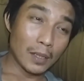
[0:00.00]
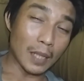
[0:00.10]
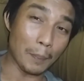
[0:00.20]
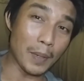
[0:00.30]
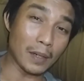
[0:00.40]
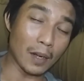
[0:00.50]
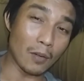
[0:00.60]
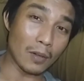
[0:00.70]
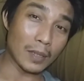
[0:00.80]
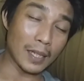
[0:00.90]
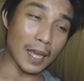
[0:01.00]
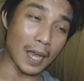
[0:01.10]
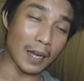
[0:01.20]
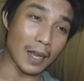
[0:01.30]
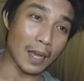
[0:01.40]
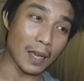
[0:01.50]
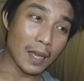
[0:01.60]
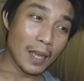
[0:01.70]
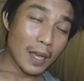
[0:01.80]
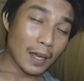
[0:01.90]
tapi kalau tidak ada
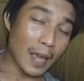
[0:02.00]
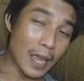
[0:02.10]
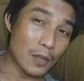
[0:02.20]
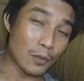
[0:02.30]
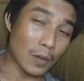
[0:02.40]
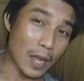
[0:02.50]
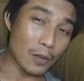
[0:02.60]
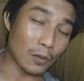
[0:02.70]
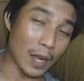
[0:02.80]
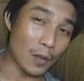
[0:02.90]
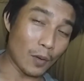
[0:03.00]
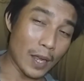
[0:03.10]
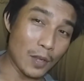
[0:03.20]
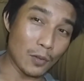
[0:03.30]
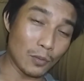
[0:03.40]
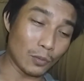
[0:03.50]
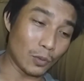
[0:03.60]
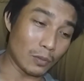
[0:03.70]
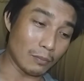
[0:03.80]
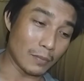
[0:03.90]
kayu kayu kayu kayu untuk